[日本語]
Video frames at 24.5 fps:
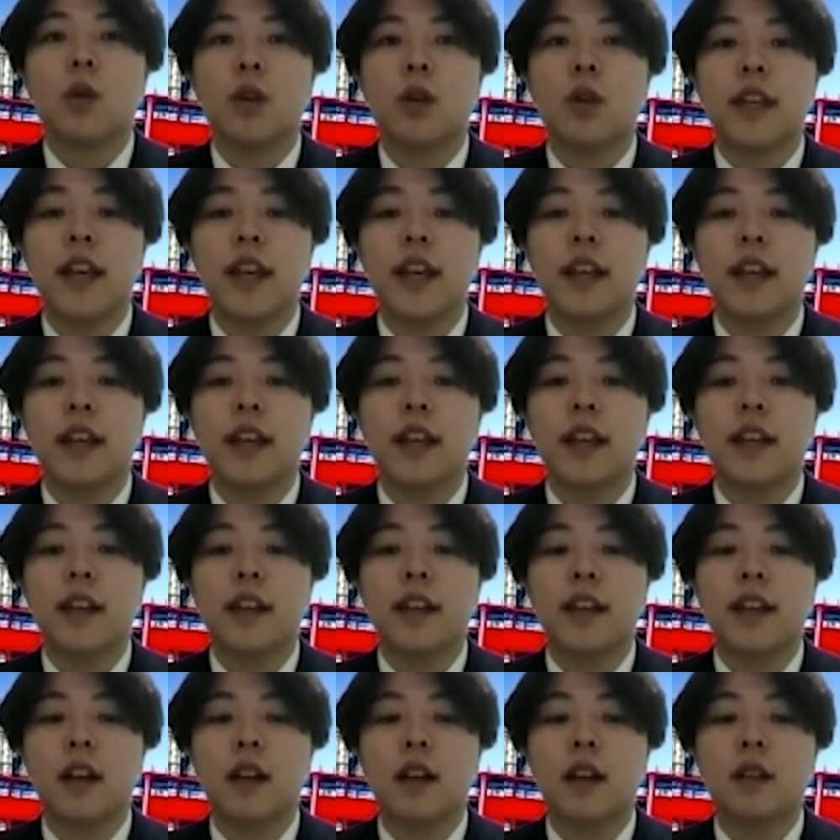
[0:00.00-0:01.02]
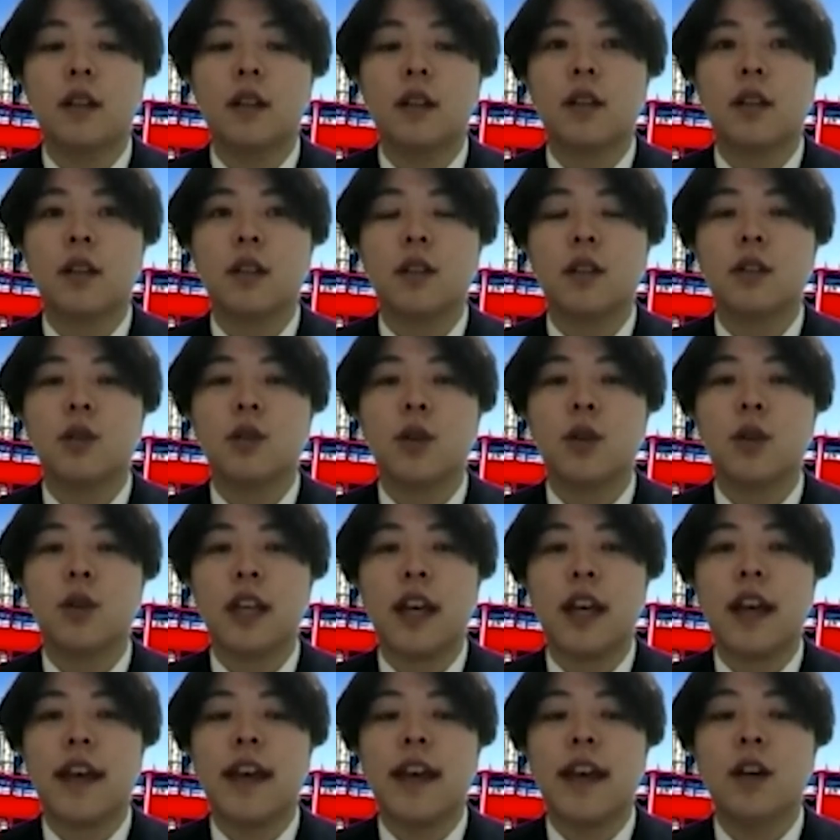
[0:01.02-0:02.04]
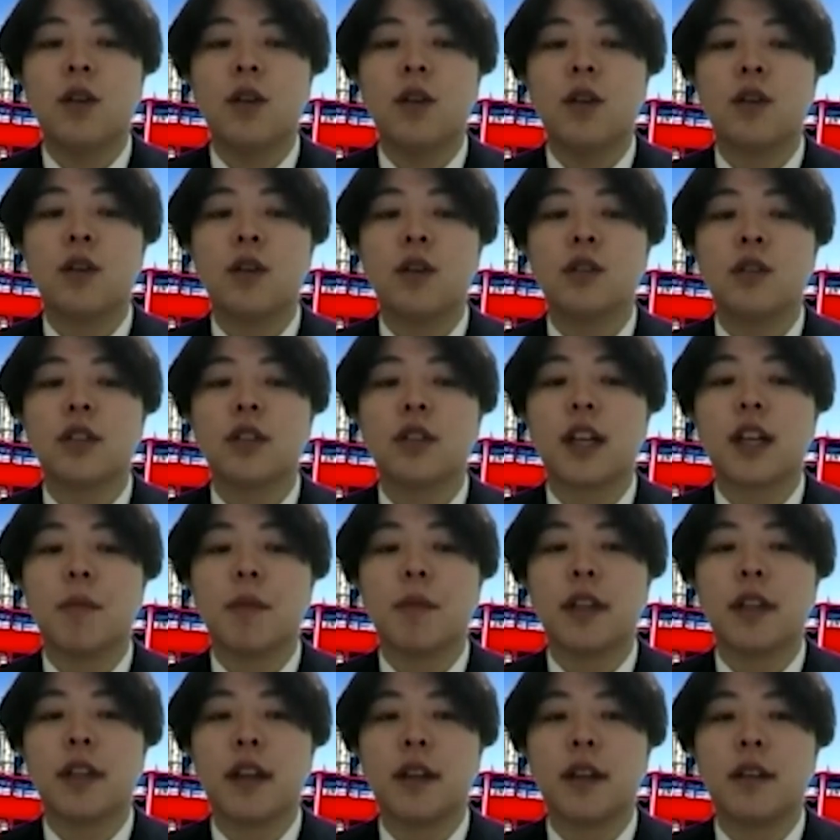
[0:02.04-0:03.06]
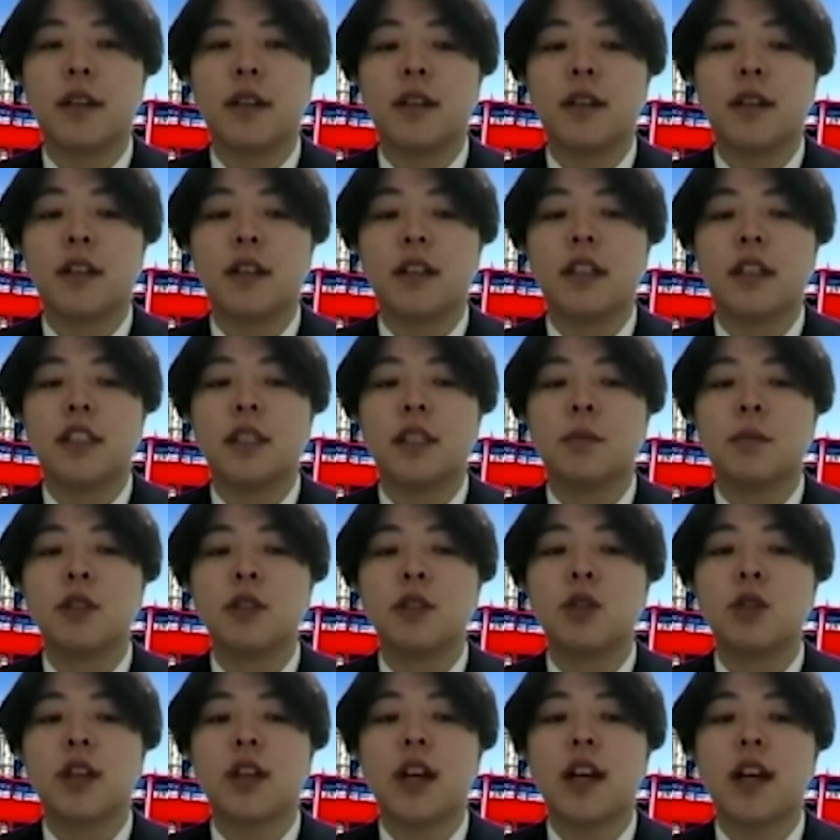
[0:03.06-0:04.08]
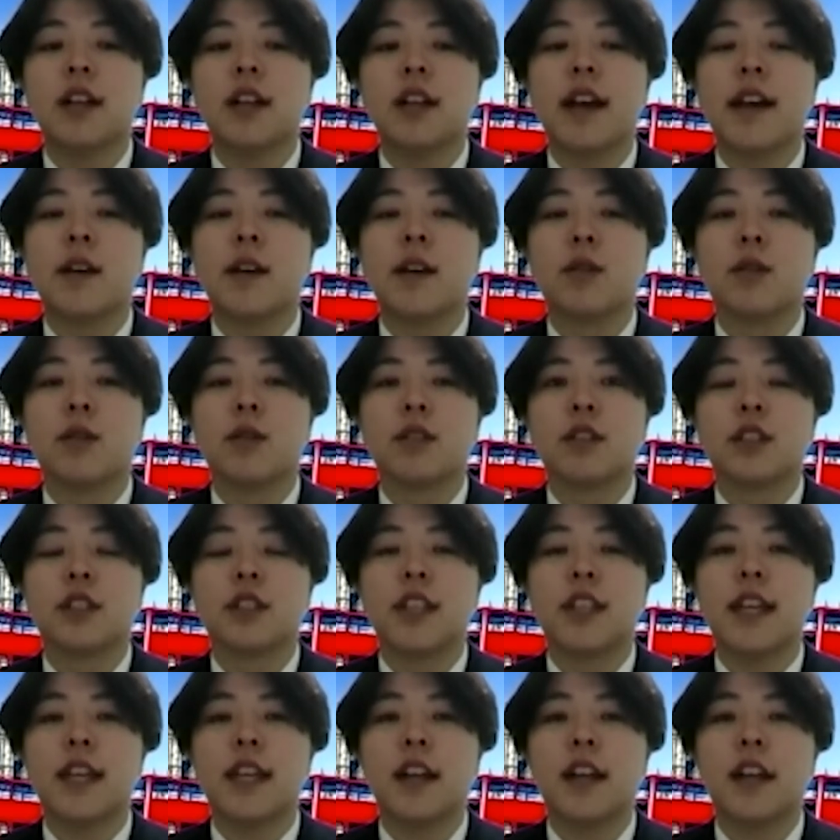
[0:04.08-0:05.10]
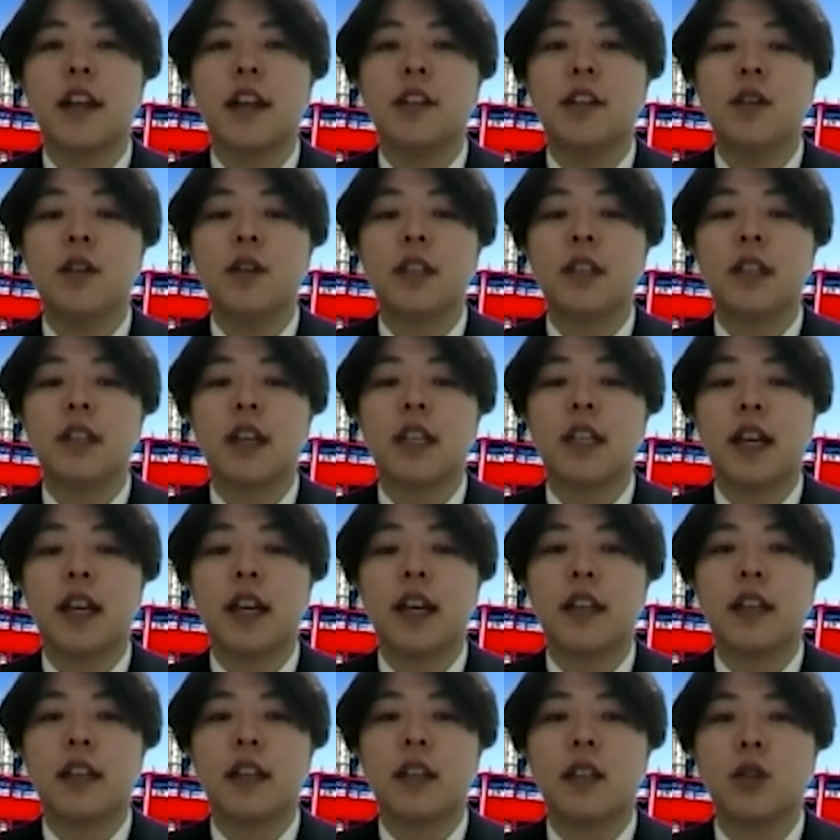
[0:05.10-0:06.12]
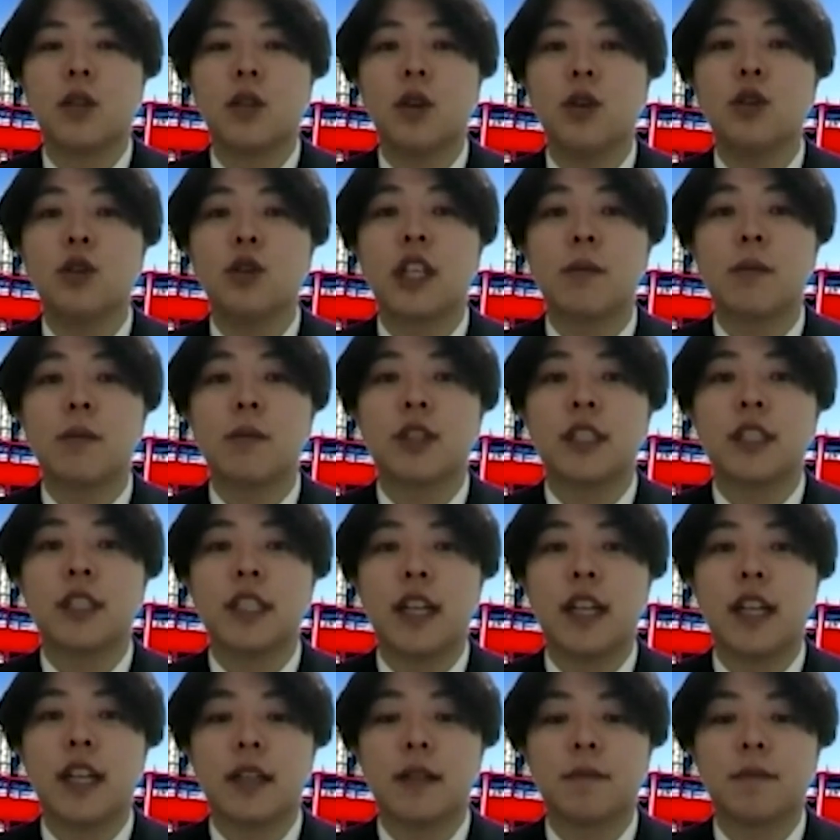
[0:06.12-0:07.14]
経験がより英語力を高めて、自分の考えを伝えられるようになりたいという気持ちになり、